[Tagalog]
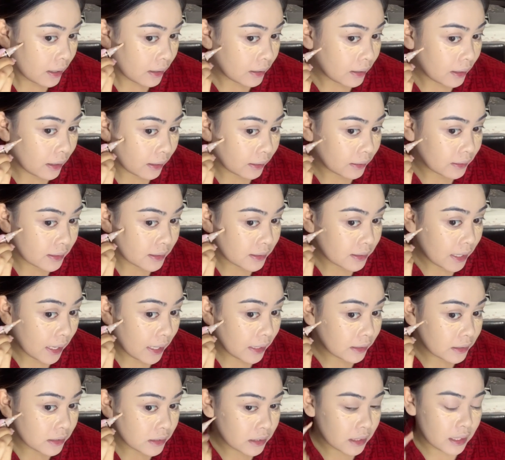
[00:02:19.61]

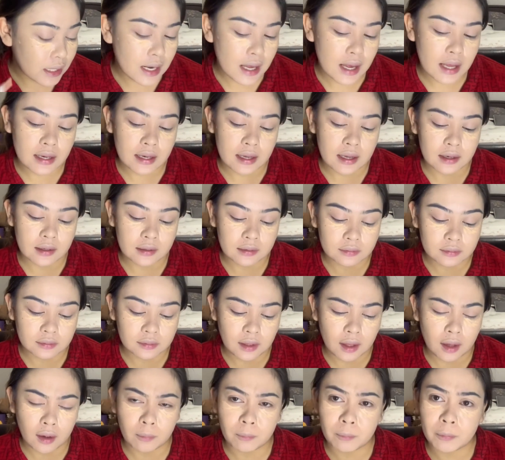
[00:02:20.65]
nag-sale sila ng
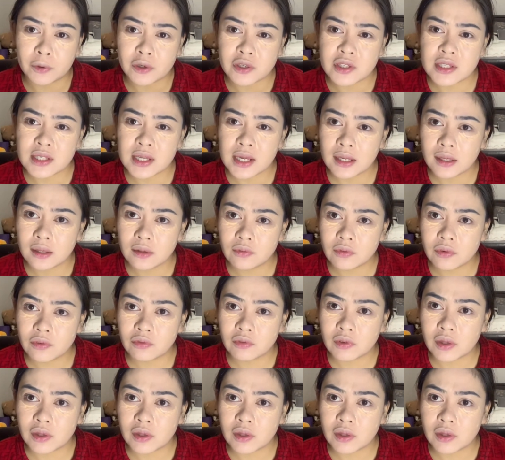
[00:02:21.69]
10%, 15%,